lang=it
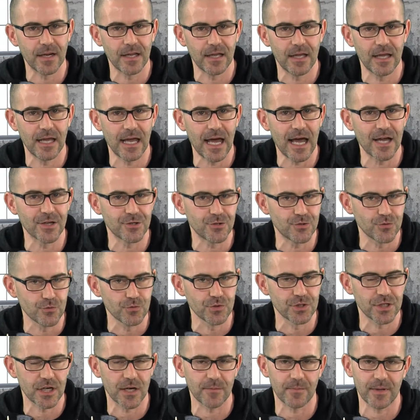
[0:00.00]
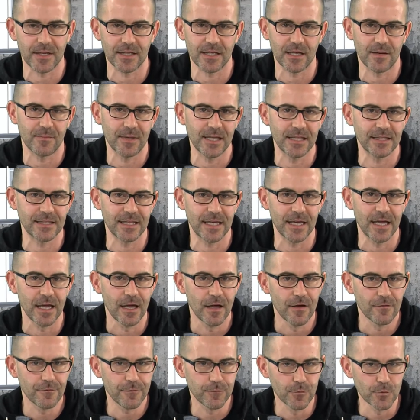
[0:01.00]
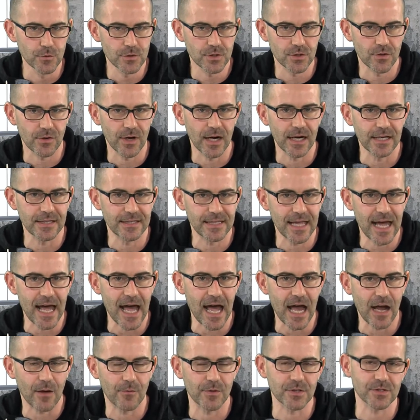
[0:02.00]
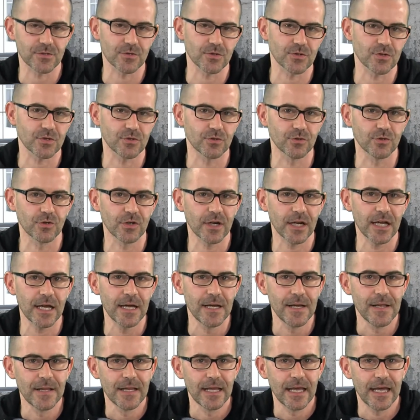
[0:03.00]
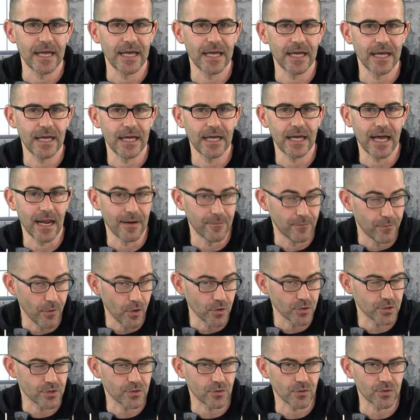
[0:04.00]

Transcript: eh, aggiungere praticamente funzionalità a questo store, eh, al vostro